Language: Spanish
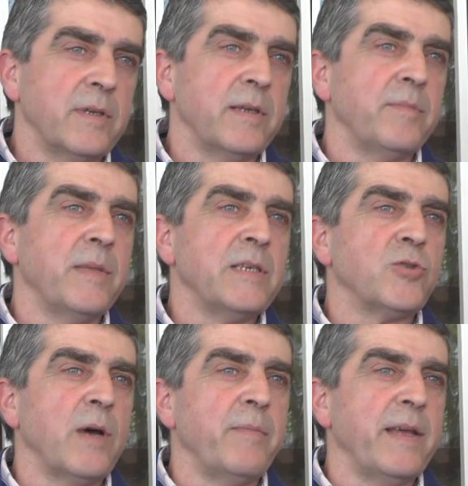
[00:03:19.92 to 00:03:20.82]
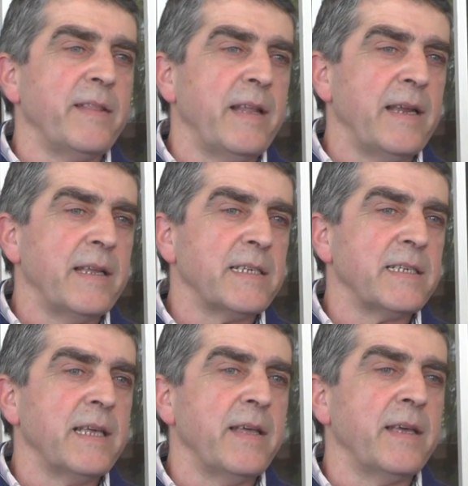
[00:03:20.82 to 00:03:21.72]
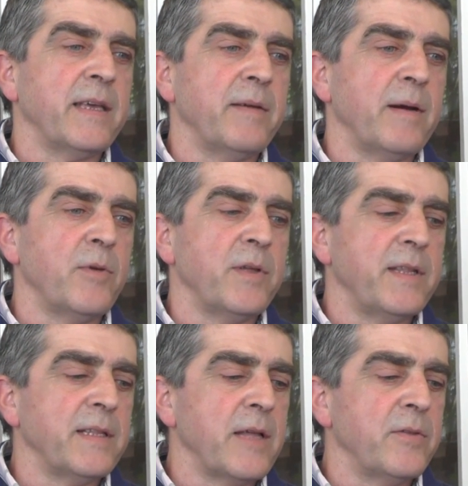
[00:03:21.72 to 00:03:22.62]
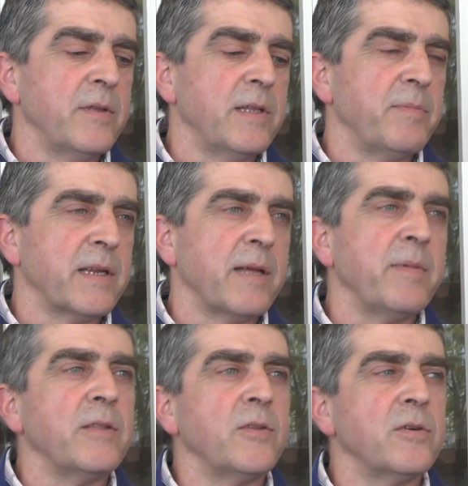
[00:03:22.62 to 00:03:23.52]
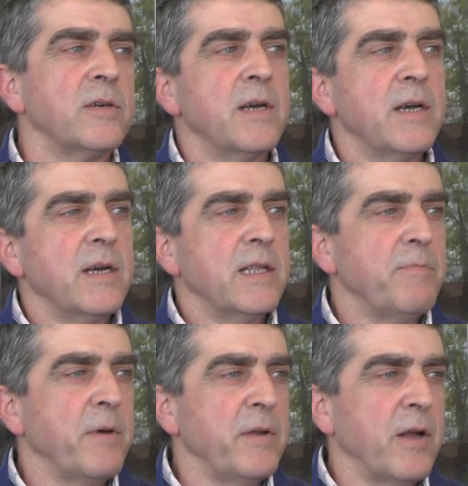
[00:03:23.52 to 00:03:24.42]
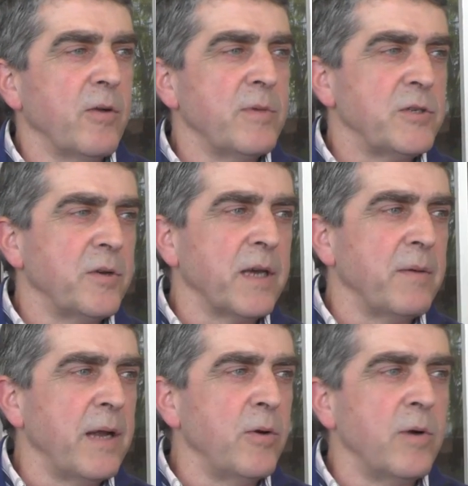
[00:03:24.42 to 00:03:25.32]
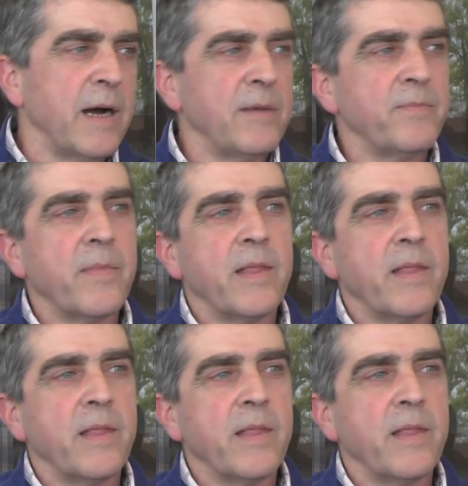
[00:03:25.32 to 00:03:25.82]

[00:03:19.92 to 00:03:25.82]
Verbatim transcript: eh, mensualmente las necesidades que vamos detectando en el departamento, después hay una comisión que evalúa,